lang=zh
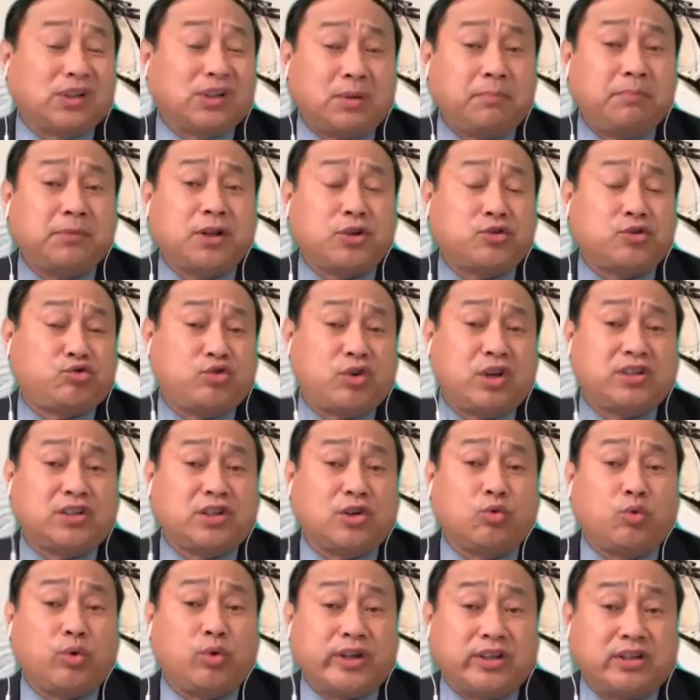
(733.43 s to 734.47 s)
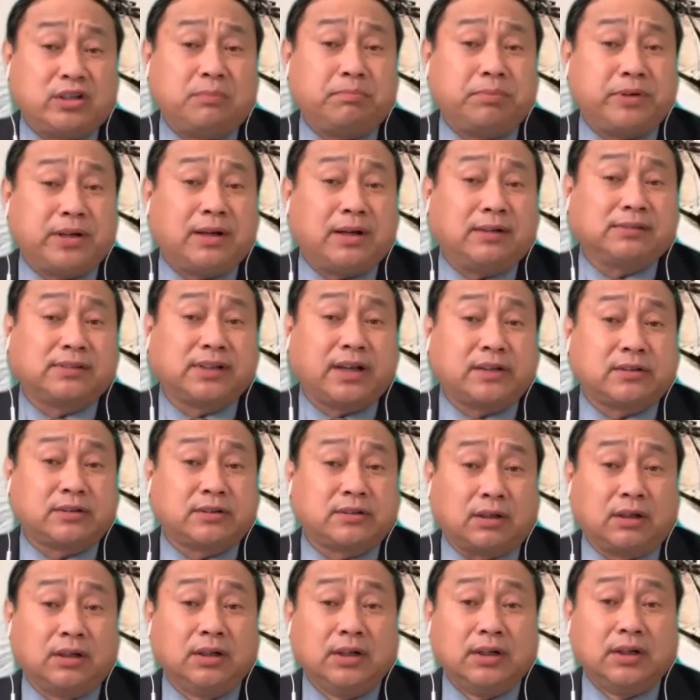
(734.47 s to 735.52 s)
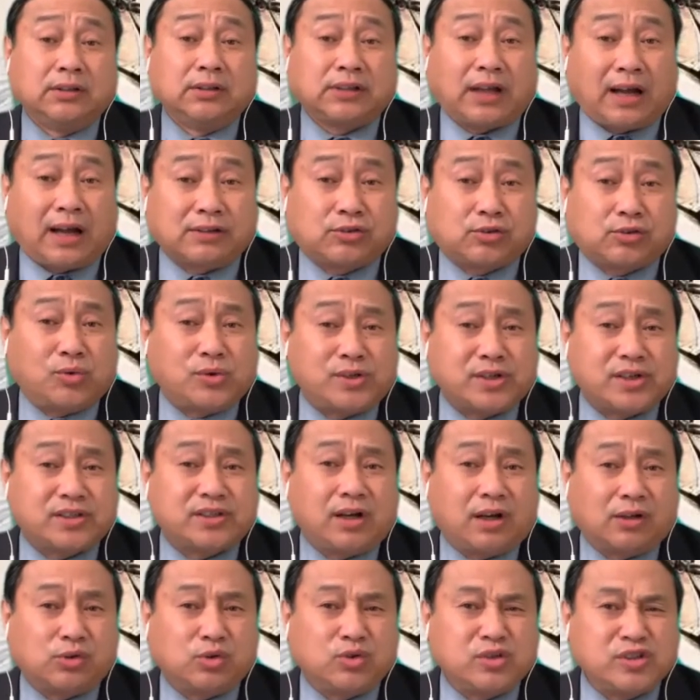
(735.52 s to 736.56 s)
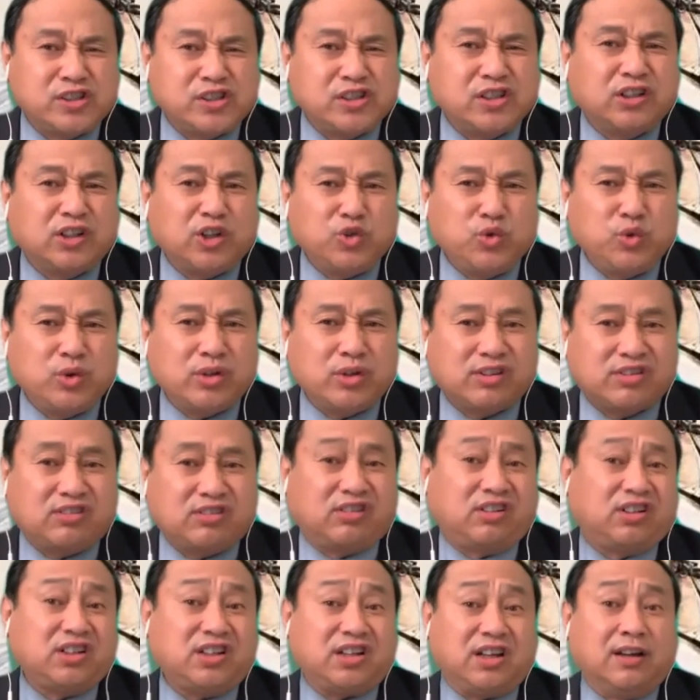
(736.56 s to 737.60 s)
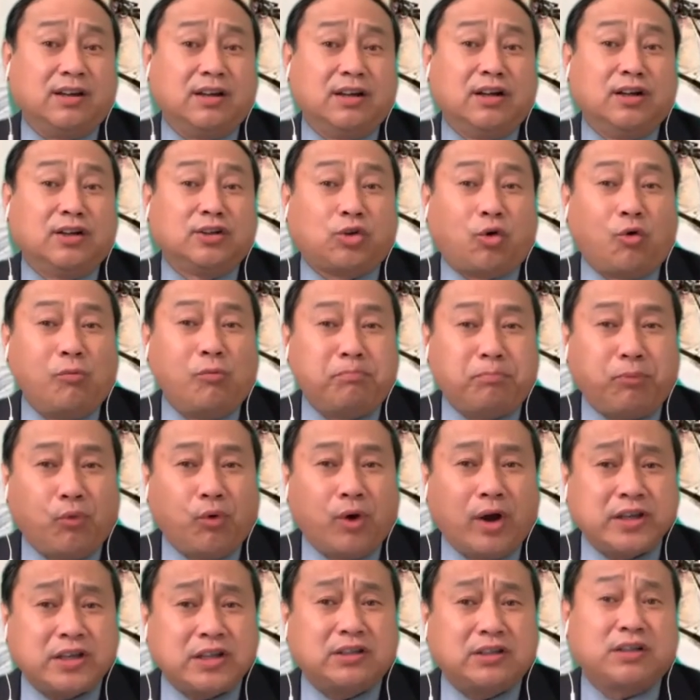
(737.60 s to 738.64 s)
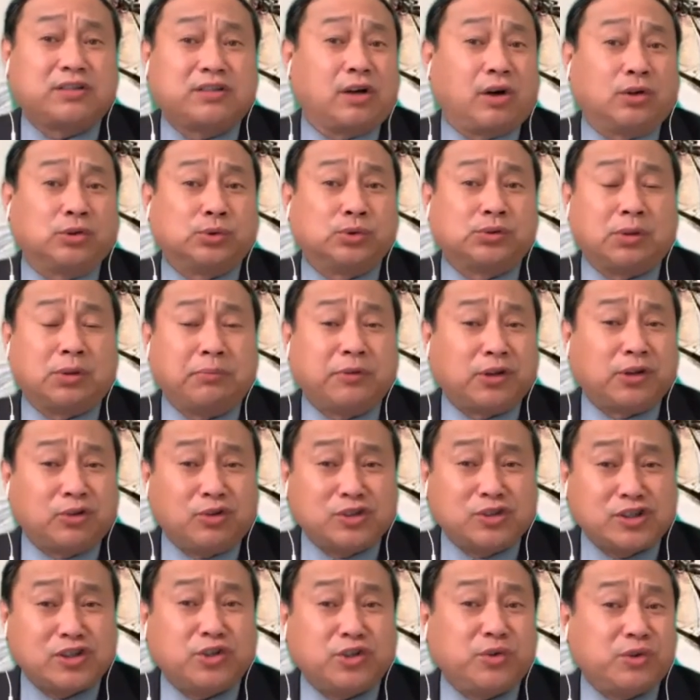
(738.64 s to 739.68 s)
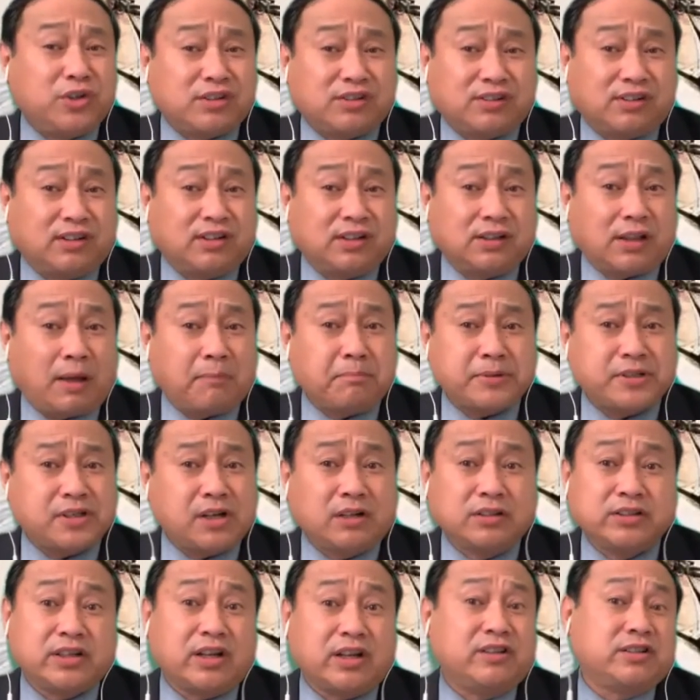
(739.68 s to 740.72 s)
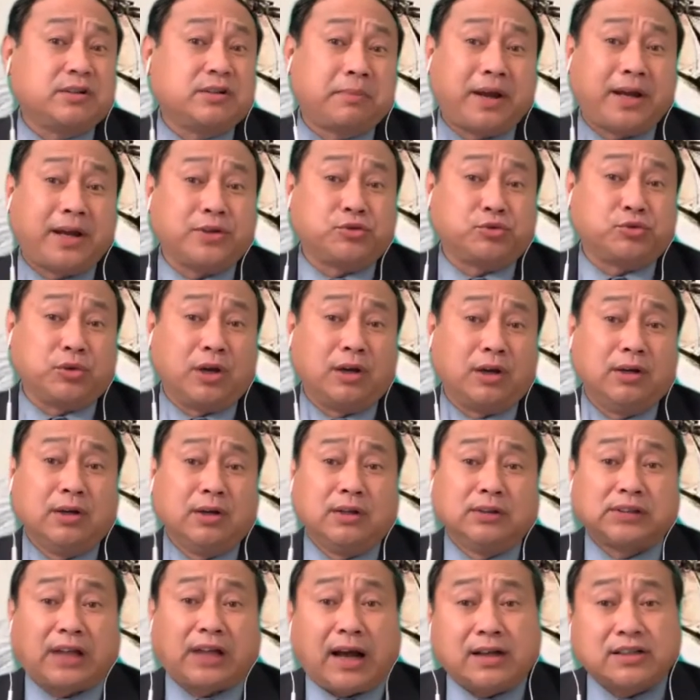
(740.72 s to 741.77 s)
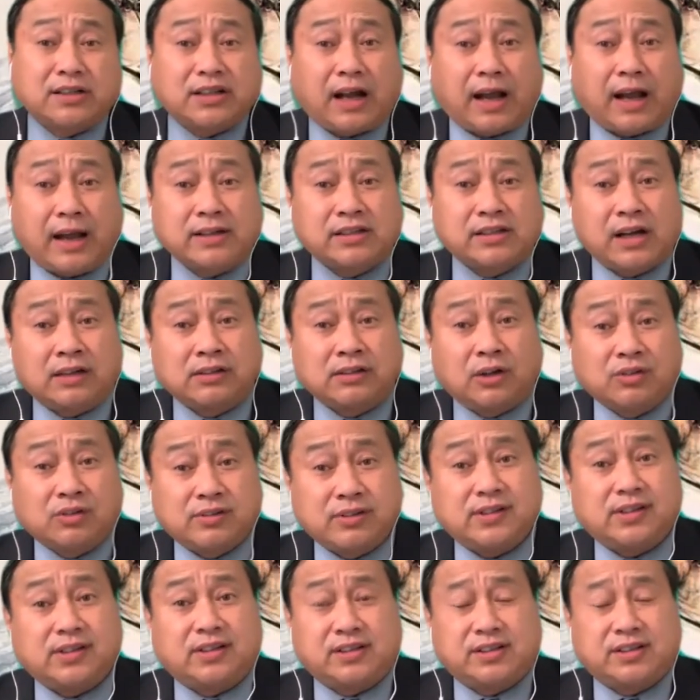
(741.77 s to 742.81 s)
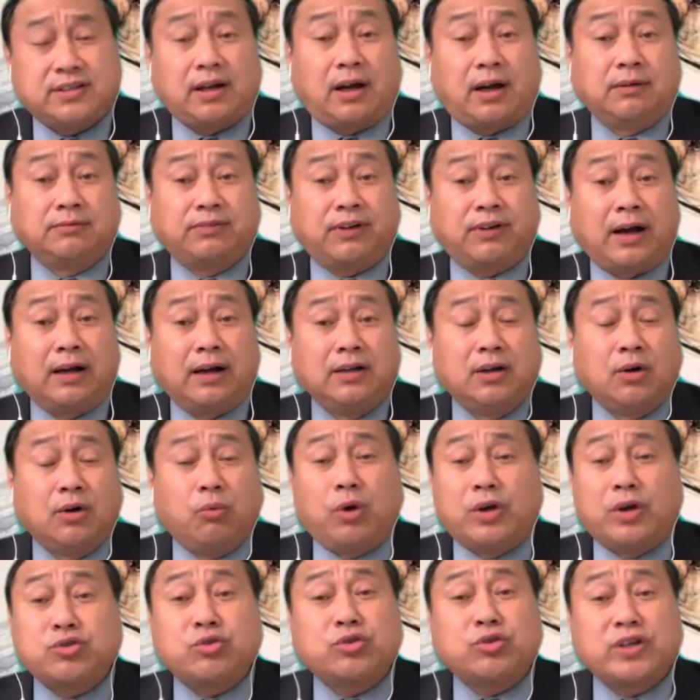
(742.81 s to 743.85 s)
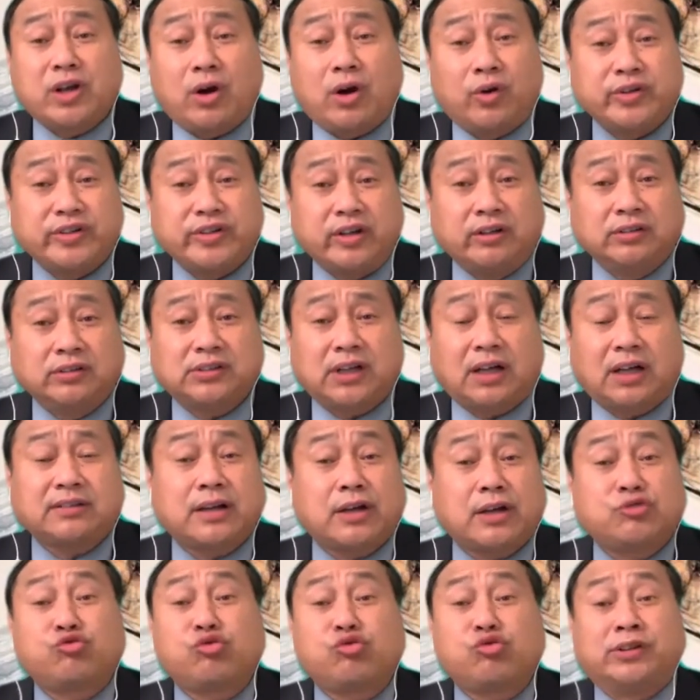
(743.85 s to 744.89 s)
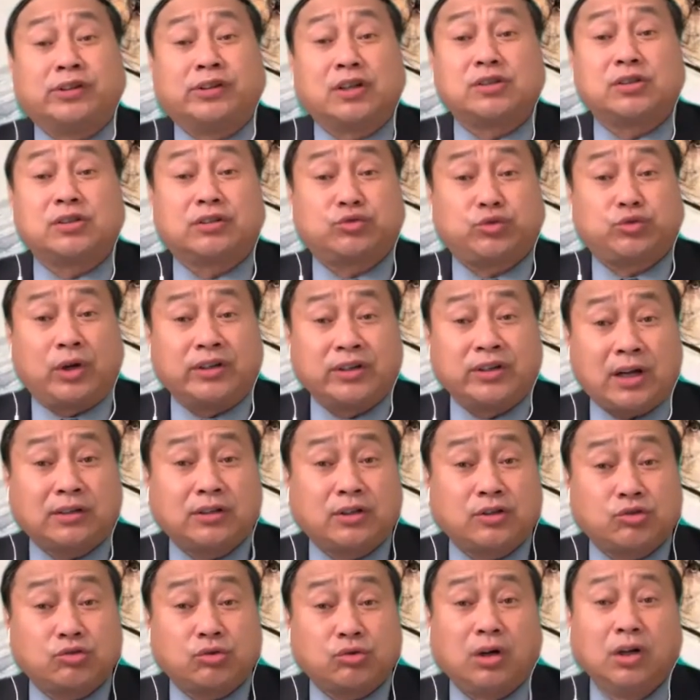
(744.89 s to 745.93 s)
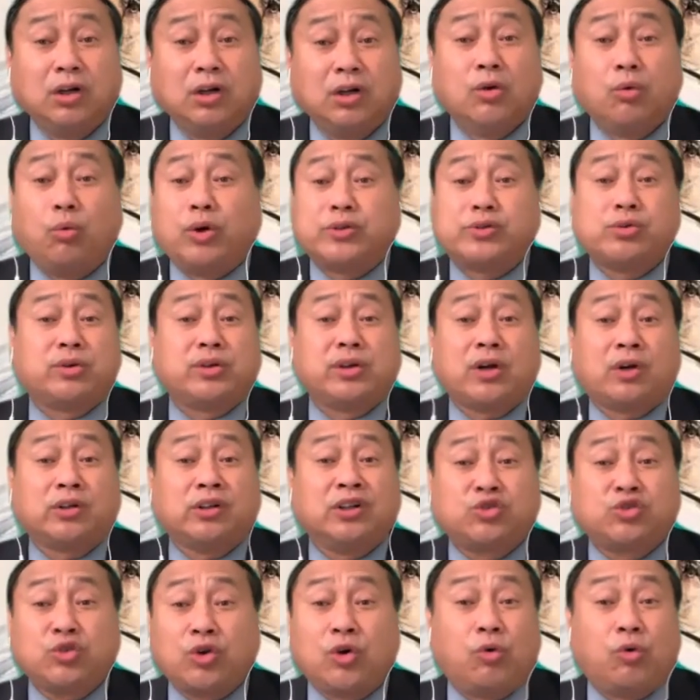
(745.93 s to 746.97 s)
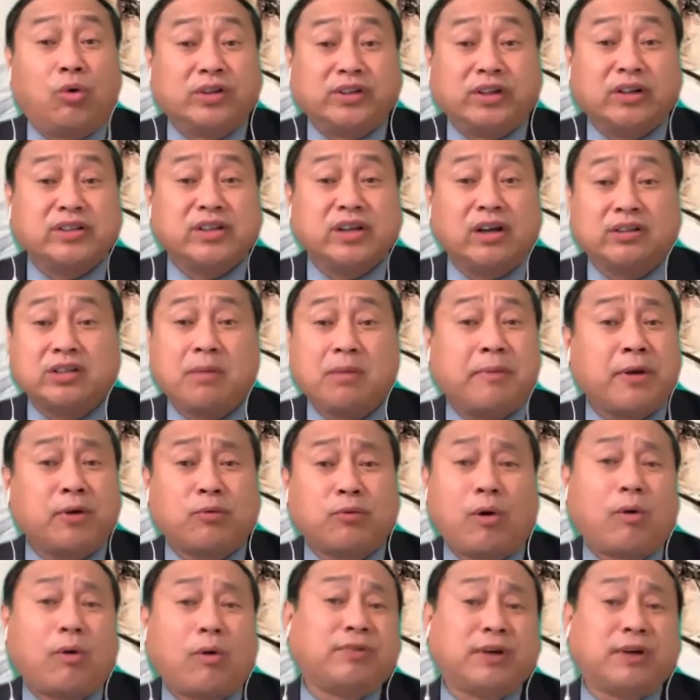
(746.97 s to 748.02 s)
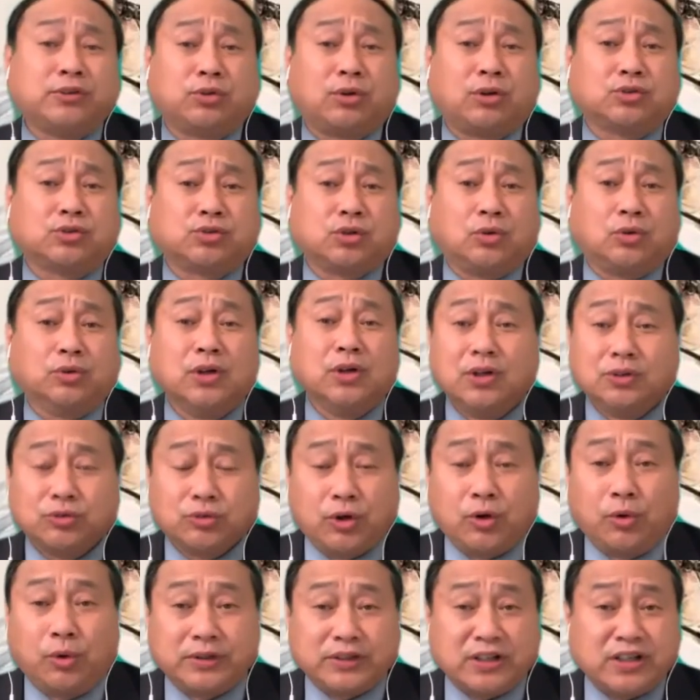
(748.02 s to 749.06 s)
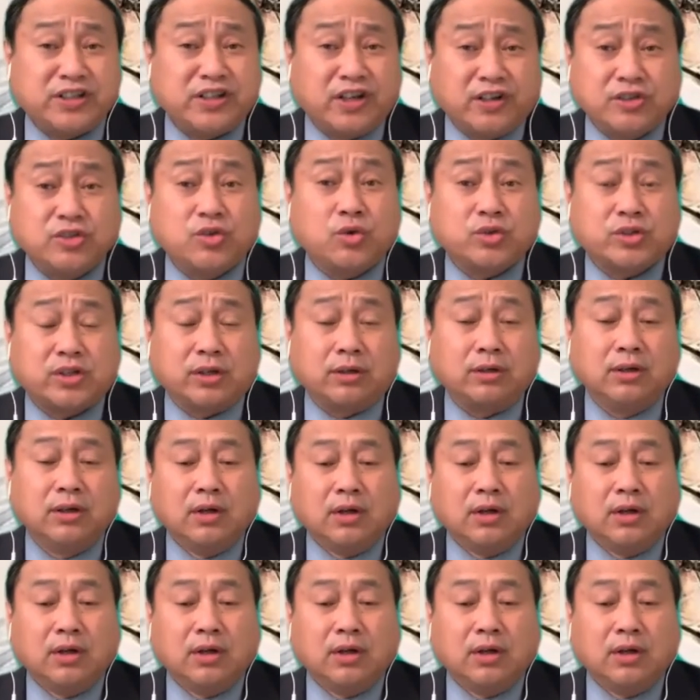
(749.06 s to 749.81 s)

跟他们的学习轨迹不一样，在这儿他总是想从置敌于死地，从博弈的角度怎么能够置敌于死地？他不像建制派学，他是还是按照自己的想法，我就是要赢。他在选的是选战就是说，我就是要赢，最后我能赢，你别管我犯多少错误，最后我能赢就行。